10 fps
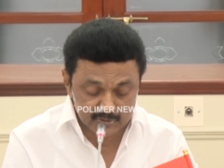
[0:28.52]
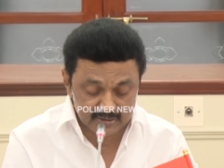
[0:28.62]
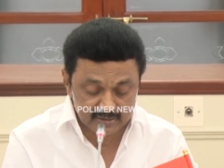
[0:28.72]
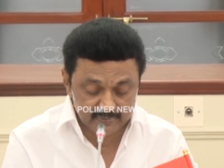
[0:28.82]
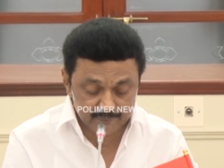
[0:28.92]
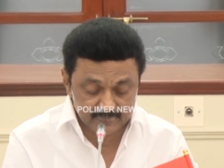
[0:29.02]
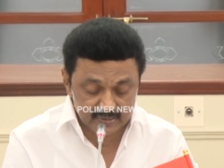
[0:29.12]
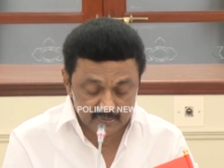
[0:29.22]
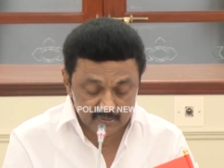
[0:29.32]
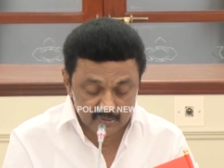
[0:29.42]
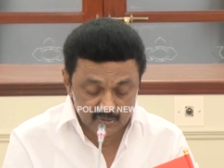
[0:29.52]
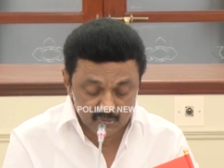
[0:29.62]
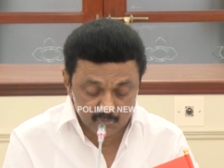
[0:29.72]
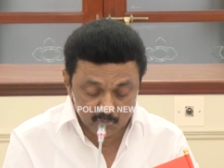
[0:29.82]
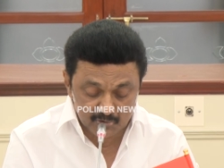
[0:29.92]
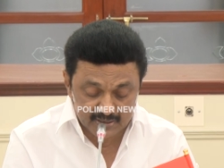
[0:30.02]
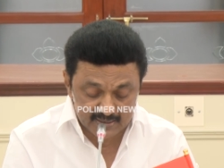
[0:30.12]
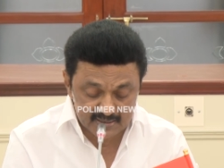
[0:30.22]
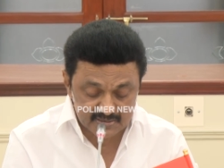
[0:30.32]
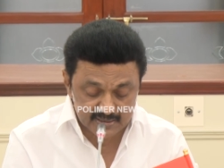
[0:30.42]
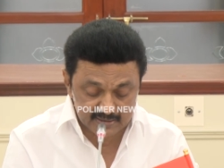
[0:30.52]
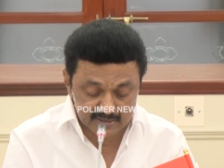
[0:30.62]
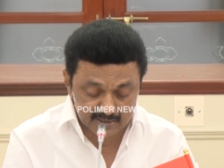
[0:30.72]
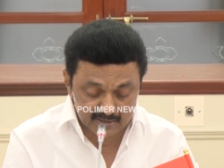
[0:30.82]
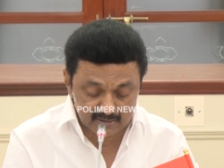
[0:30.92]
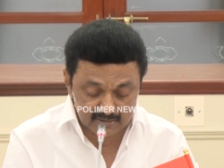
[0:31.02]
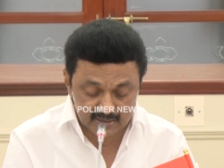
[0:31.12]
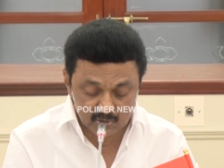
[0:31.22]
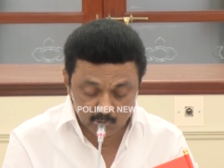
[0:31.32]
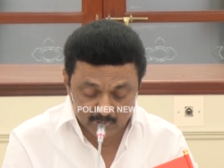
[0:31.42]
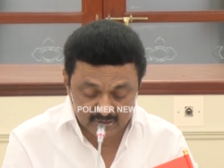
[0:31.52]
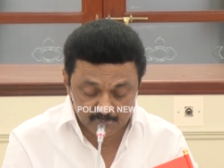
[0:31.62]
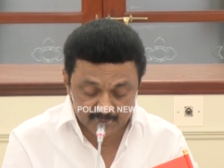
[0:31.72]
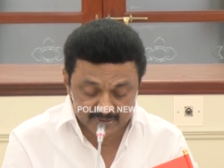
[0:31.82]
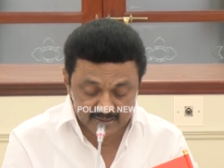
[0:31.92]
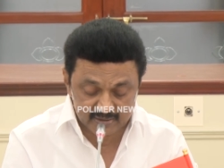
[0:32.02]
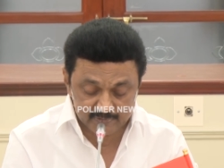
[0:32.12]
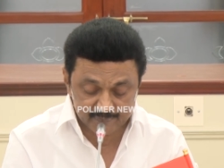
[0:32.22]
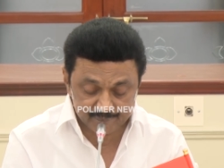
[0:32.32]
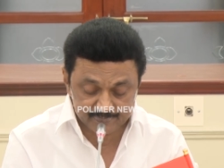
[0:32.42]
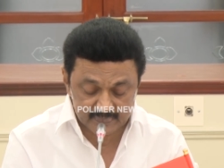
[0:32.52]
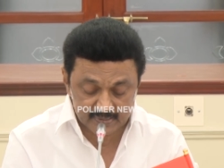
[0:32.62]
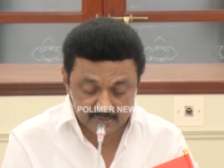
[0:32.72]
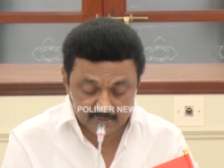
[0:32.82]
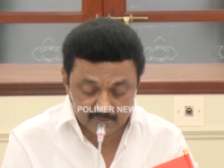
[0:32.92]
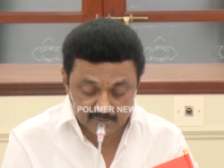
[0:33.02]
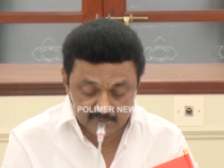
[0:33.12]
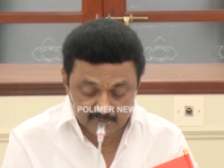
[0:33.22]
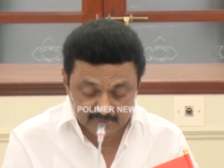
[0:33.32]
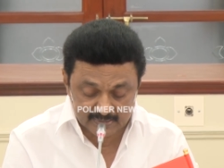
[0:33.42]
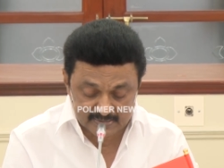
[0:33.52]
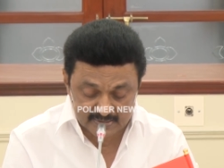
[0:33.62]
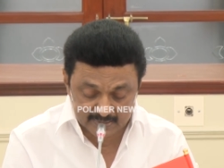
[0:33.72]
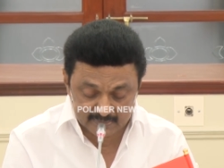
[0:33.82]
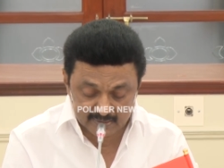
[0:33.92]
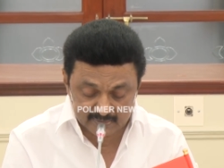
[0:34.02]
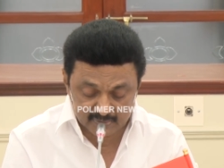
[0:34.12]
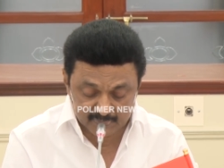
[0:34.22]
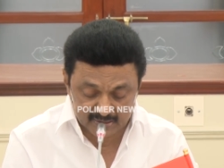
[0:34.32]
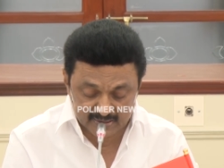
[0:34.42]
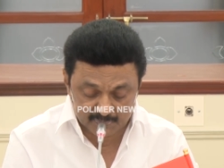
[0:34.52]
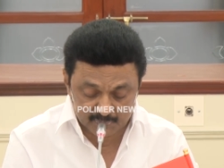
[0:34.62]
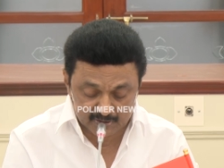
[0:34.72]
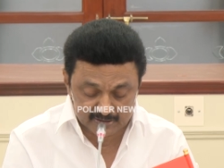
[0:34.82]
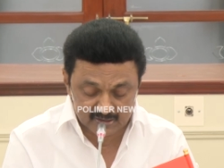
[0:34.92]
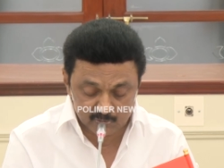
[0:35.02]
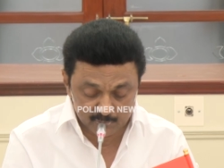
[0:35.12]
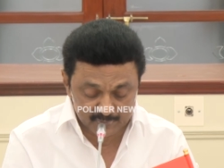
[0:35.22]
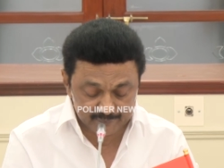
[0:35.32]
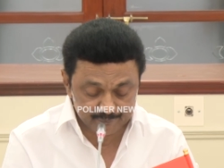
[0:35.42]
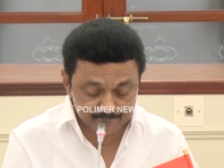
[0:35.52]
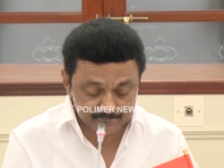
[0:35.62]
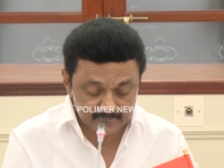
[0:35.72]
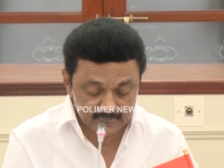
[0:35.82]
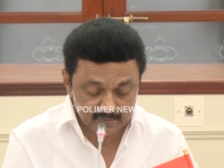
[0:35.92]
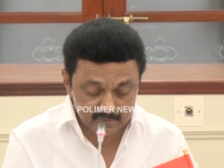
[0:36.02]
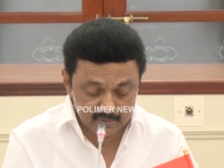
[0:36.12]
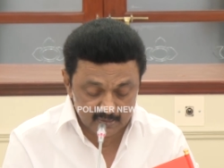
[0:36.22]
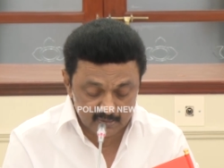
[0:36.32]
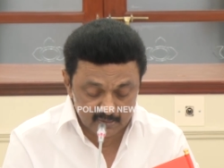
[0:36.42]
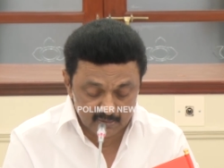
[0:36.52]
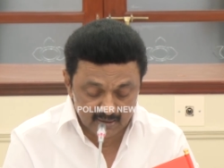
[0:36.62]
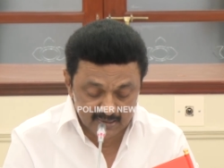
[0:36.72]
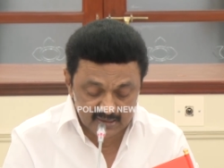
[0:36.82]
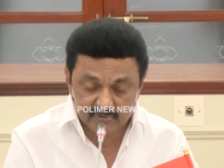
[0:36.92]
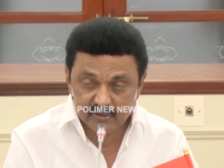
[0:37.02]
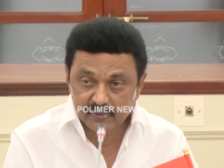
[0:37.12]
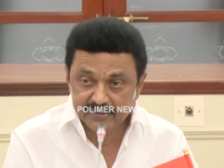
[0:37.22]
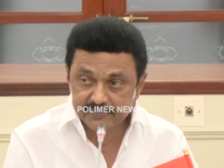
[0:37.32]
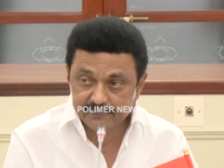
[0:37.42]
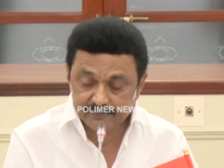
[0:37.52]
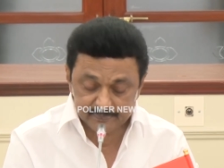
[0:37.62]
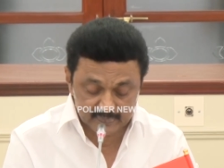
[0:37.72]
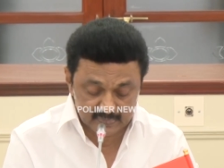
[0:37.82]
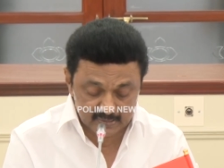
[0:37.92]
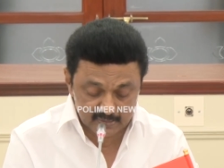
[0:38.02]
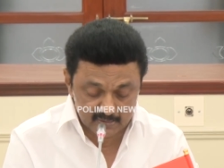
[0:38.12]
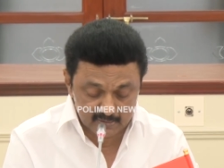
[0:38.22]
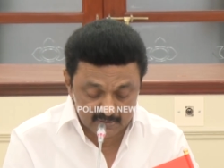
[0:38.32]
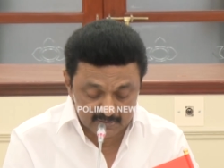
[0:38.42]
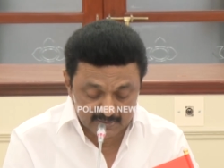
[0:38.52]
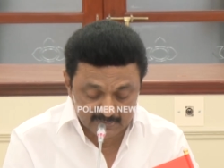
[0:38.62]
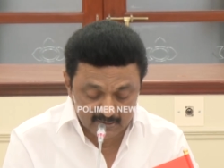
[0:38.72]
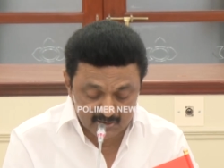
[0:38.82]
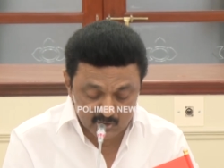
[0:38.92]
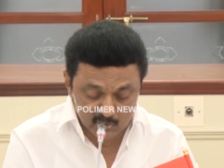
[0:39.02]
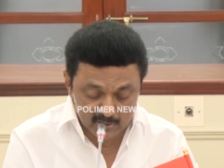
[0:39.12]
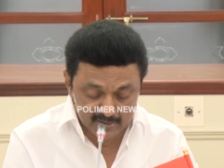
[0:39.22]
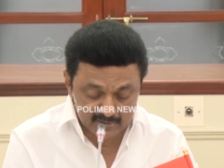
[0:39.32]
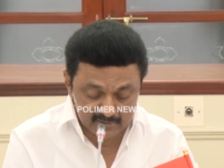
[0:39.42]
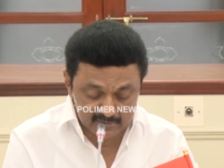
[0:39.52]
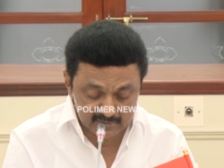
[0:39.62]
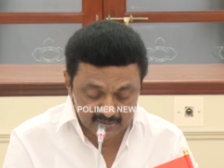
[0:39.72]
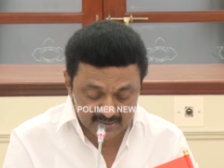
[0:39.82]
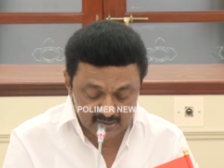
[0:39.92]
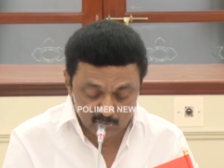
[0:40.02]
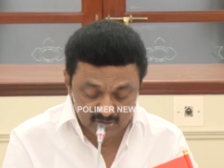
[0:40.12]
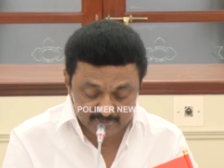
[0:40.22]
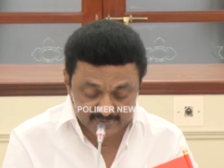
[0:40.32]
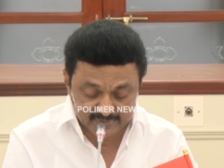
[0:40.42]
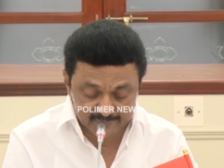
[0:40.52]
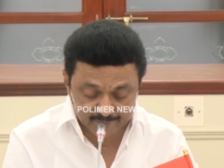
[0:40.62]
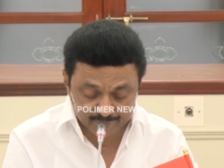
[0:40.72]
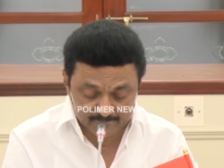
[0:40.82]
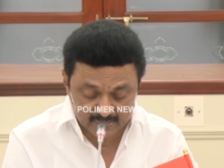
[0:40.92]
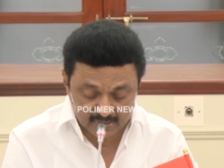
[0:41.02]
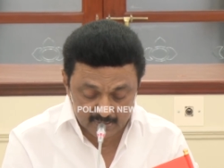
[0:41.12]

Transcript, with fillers: இன்னும் சொன்னால் முன்னேறிய சாதி ஏழைகளுக்காக உருவாக்கப்பட்டதாகவும் இந்த சட்டத்திருத்தம் இல்லை என்பதுதான் உண்மை ஆண்டு வருமானம் எட்டு லட்சம் ரூபாய்க்கு கீழே உள்ளவர்கள்